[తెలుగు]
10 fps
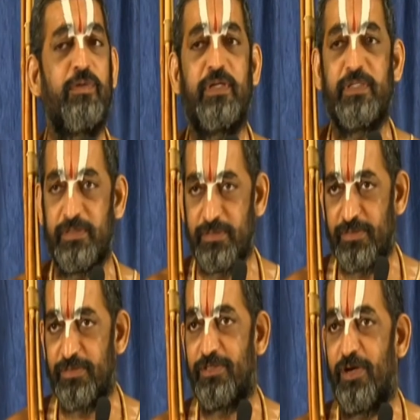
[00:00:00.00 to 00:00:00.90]
అనుకోండి
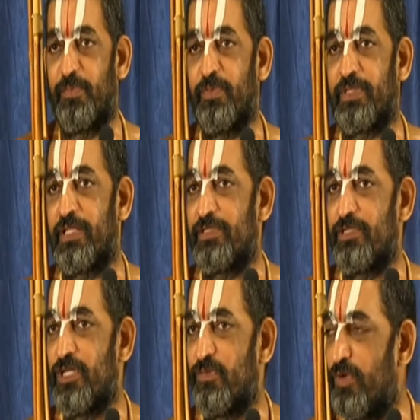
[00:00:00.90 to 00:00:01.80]
అప్పుడు
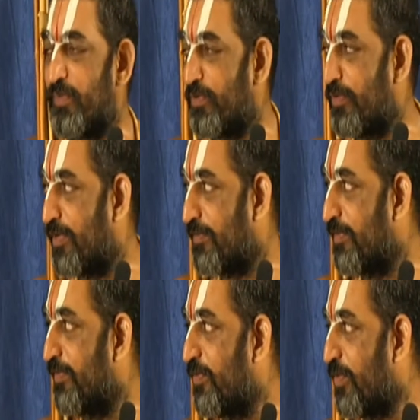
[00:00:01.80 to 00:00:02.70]
తన జేబులో
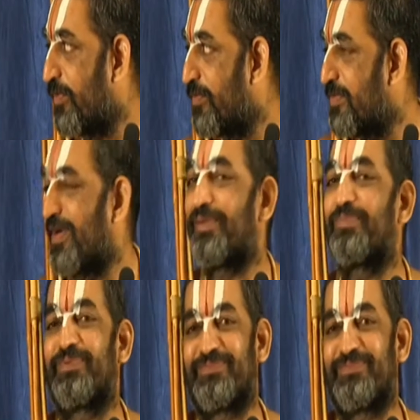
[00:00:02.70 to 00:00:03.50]
పెట్టుకున్నటువంటి వీడు ఒకడు ఉంటాడు